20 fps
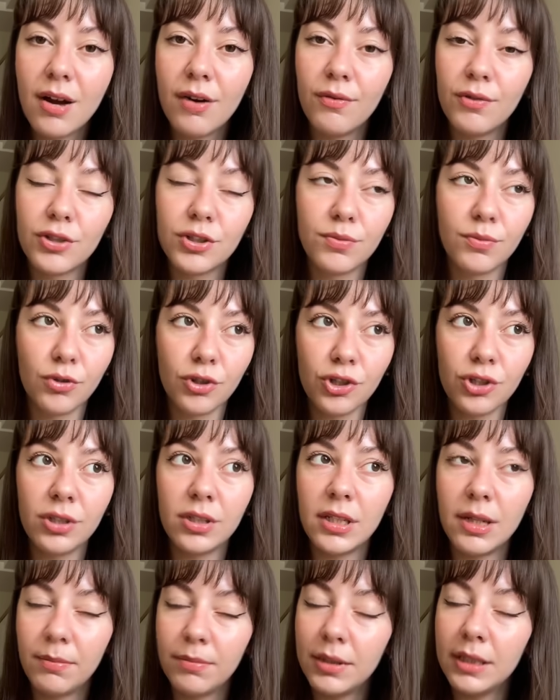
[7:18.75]
Возможно,
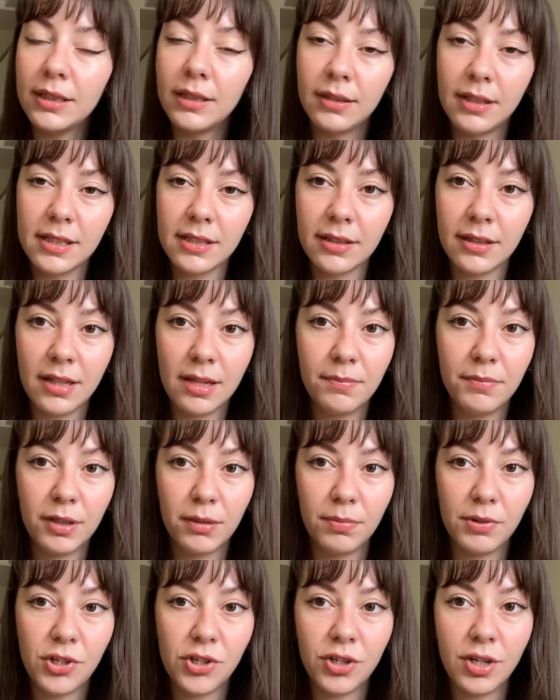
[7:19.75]
я бы дала скорее
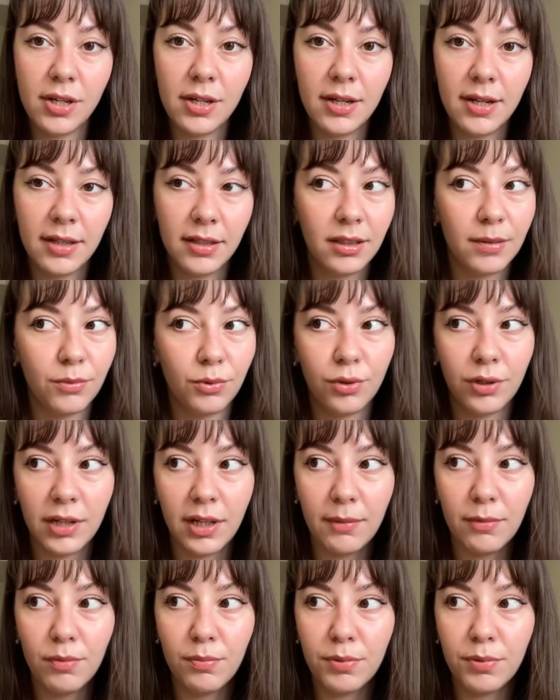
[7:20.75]
предпочтение этому крему,